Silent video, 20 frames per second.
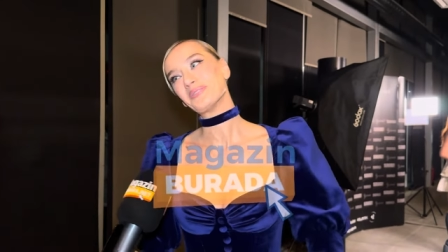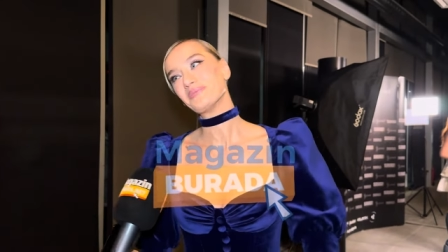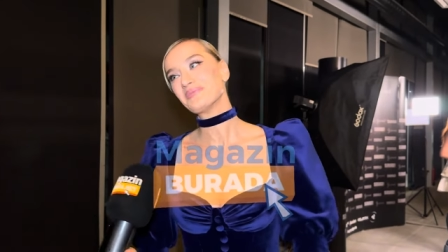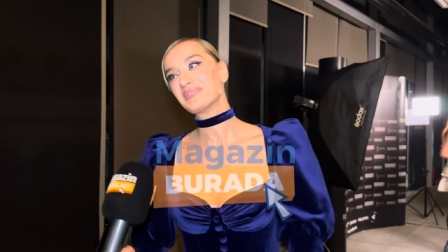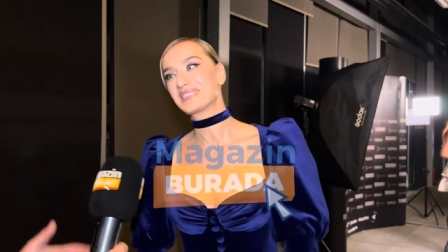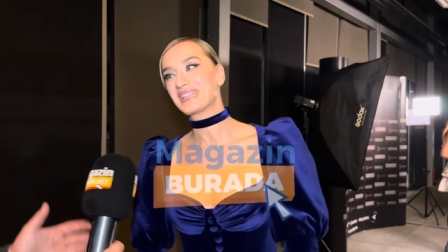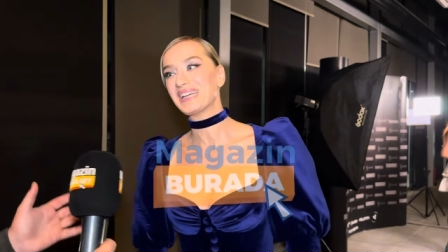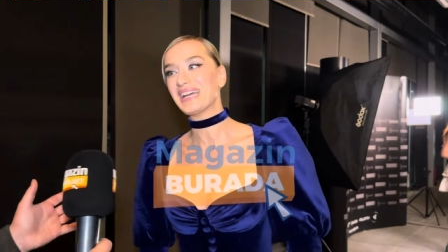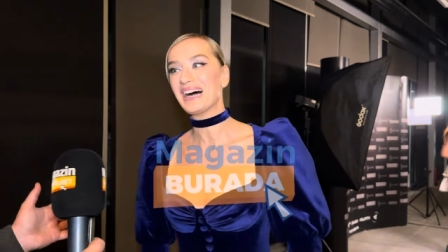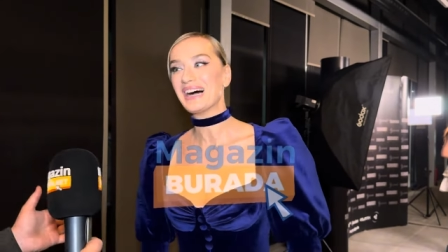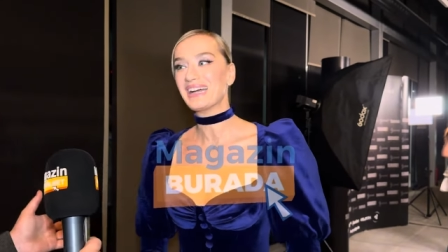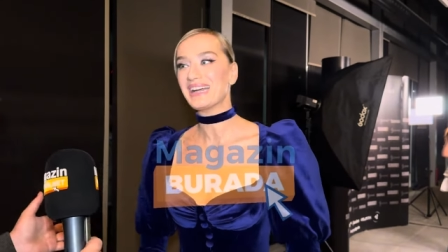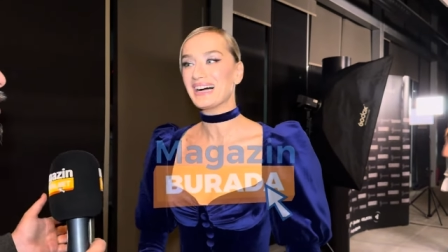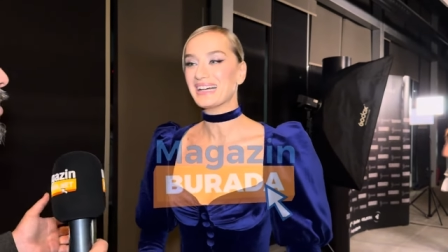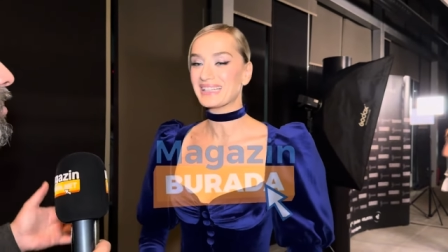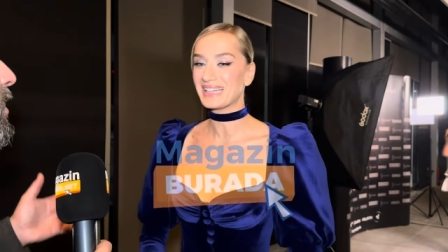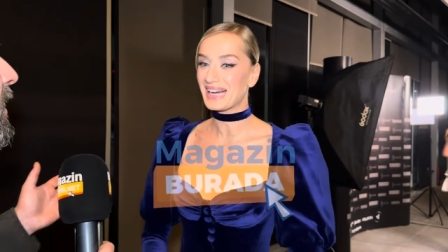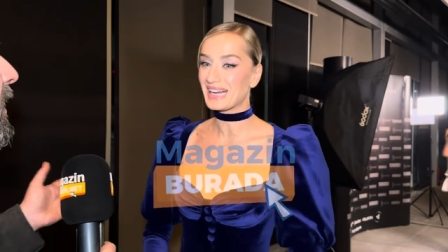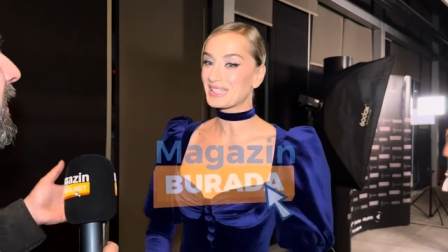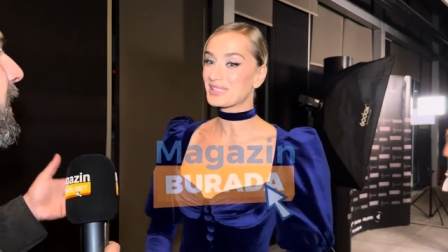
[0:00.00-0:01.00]

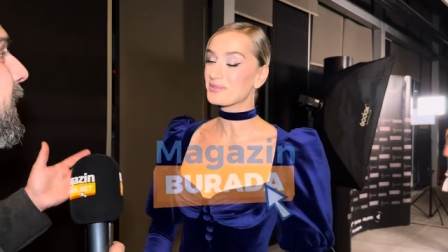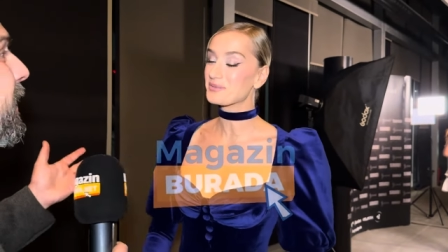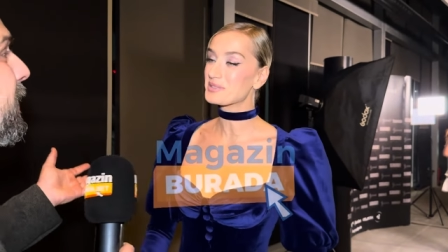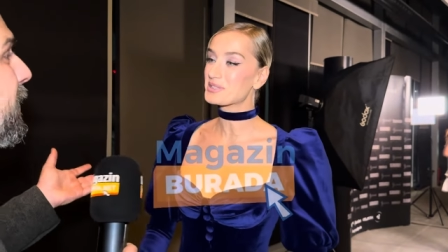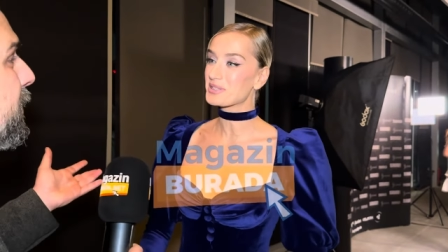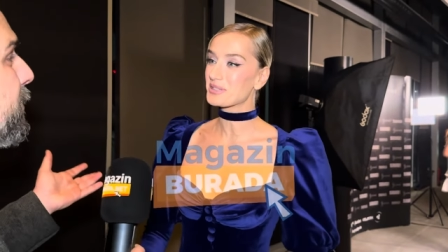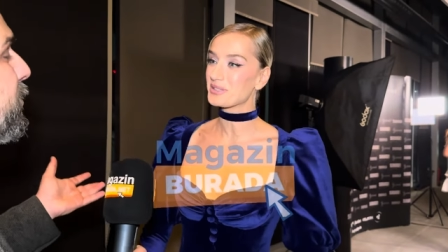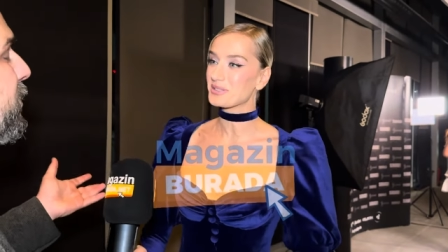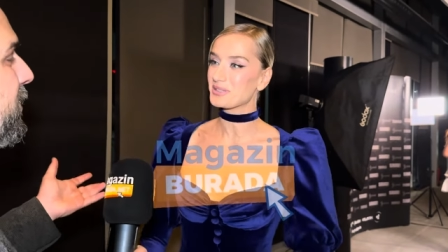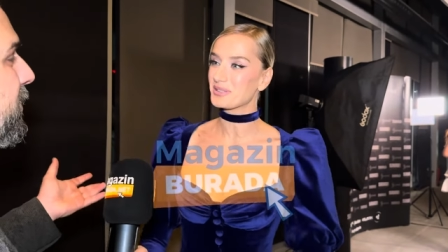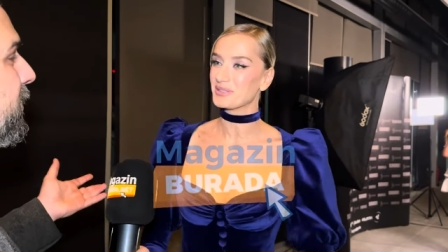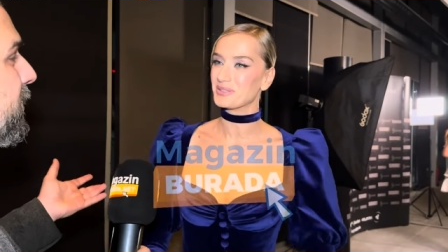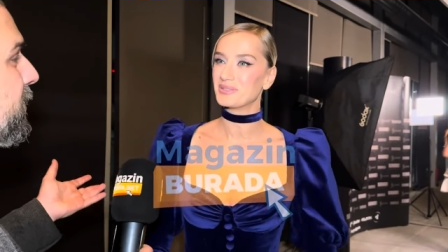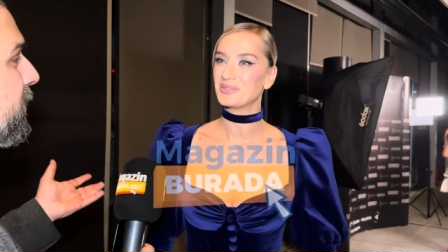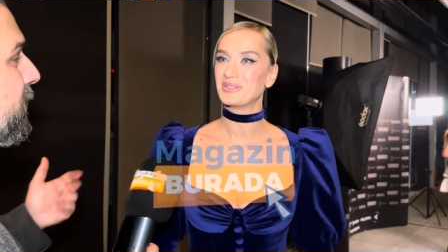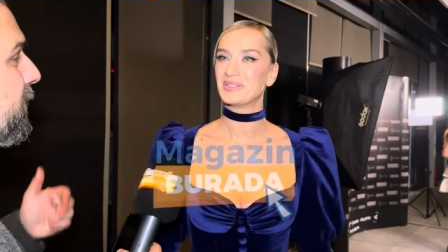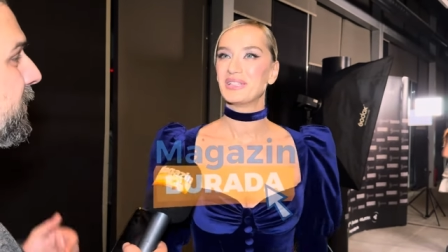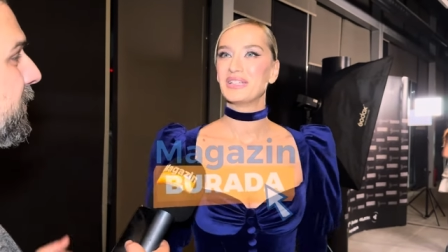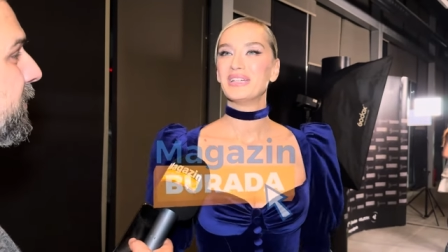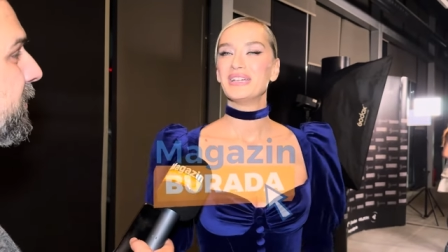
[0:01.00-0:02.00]
Astrolojiye inanır
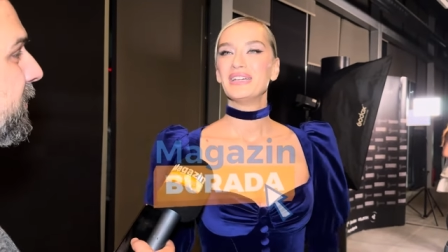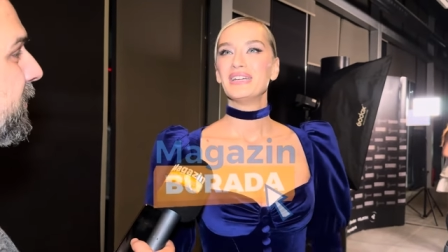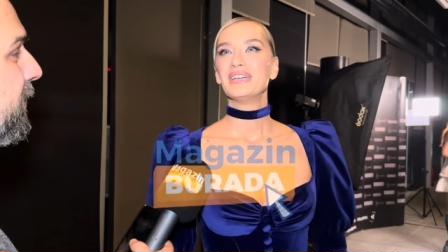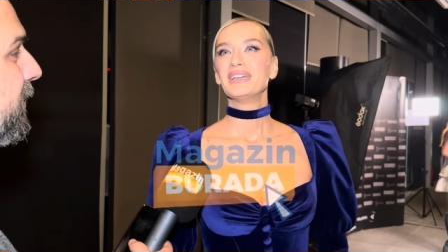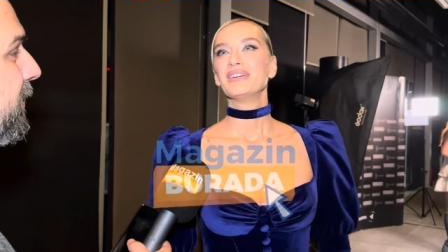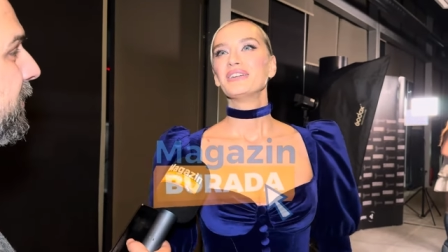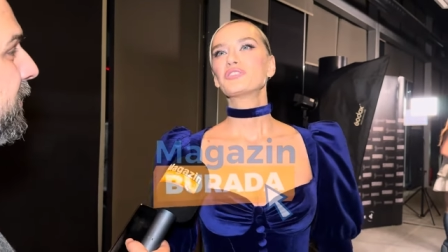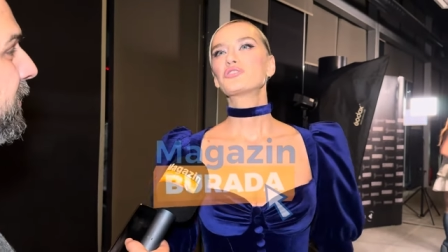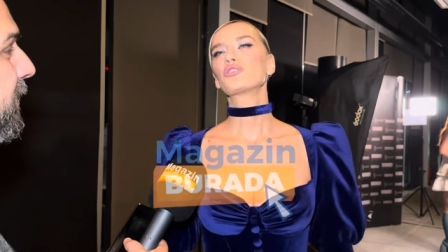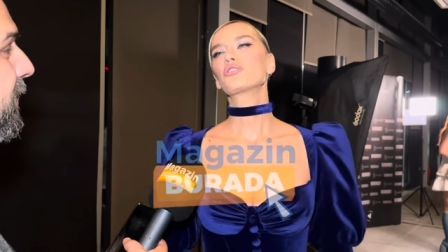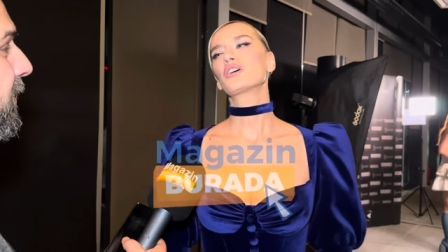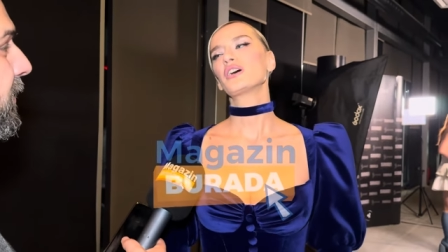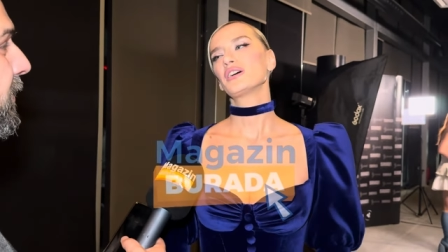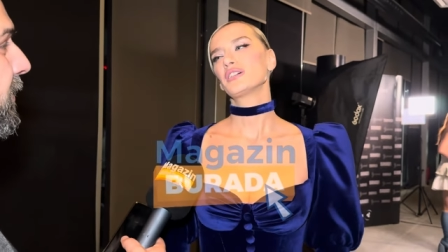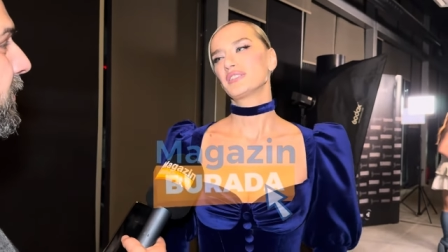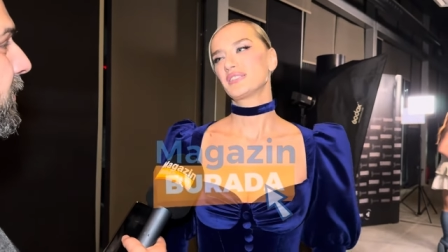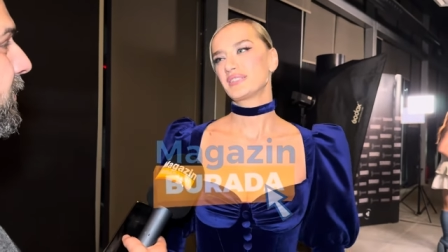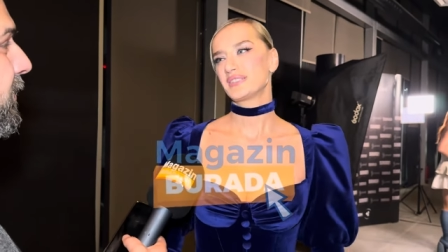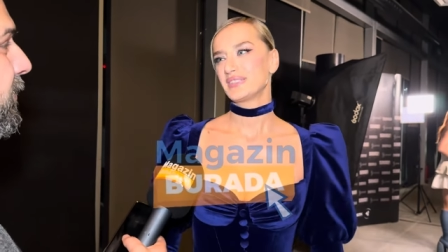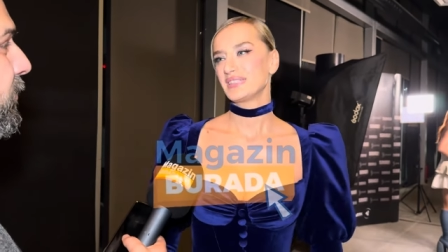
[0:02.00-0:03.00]
mısınız? Olun. Çok
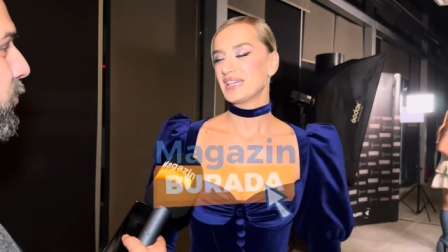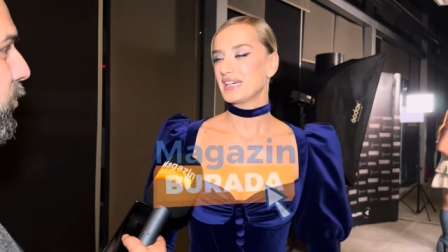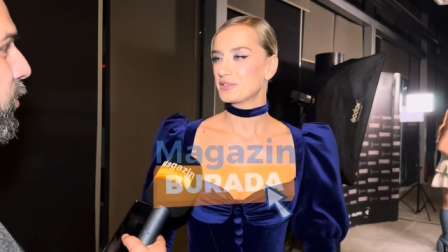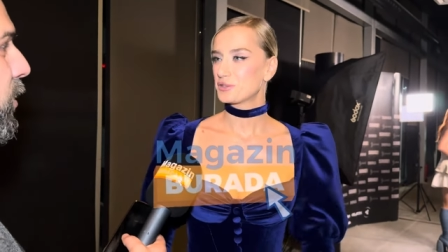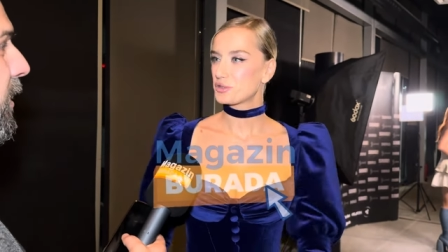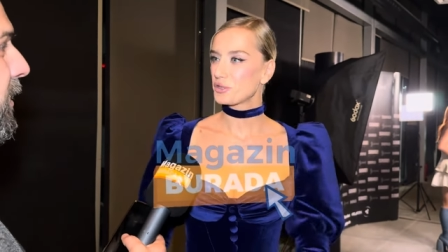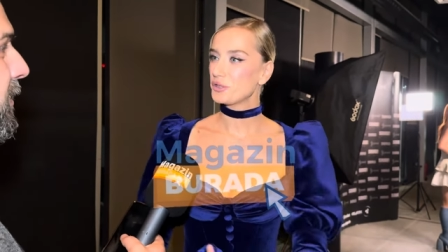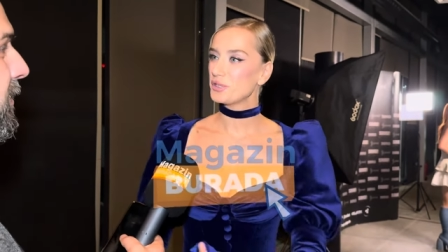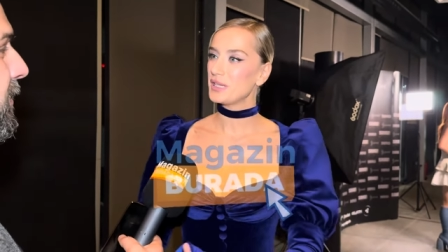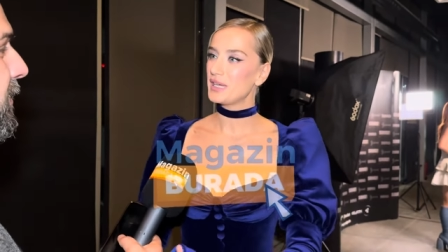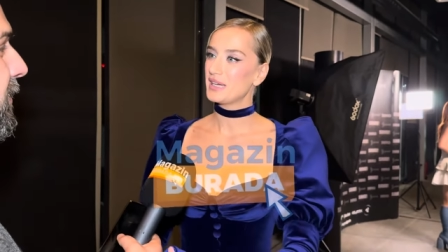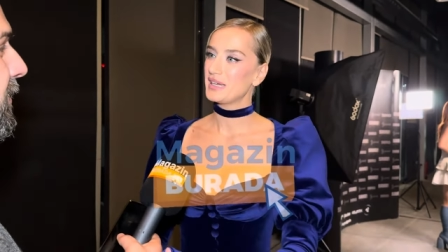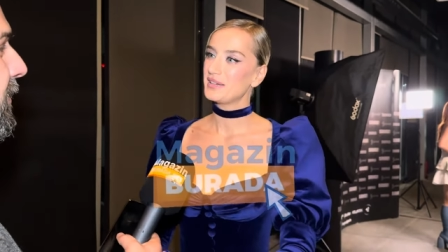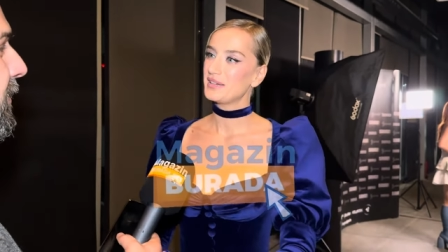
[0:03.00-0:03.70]
az. Yani şöyle